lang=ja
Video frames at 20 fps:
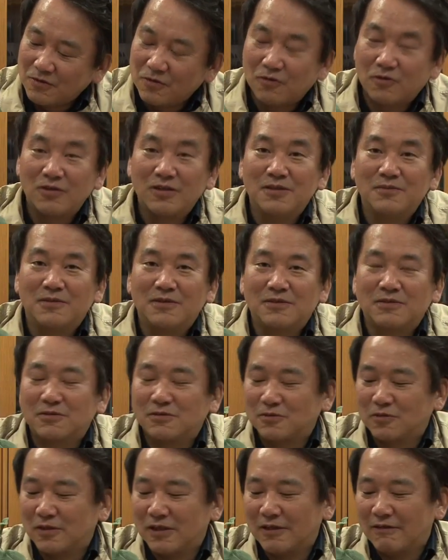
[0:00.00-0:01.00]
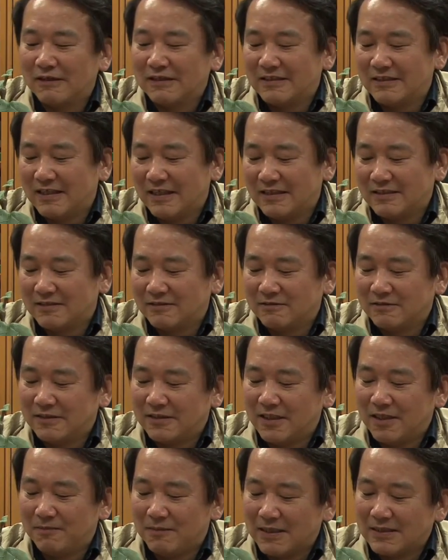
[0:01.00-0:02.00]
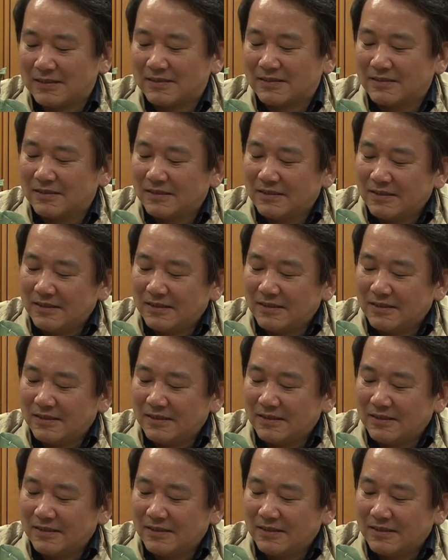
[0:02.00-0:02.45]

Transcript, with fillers: ところにもすごくこだわって作っています。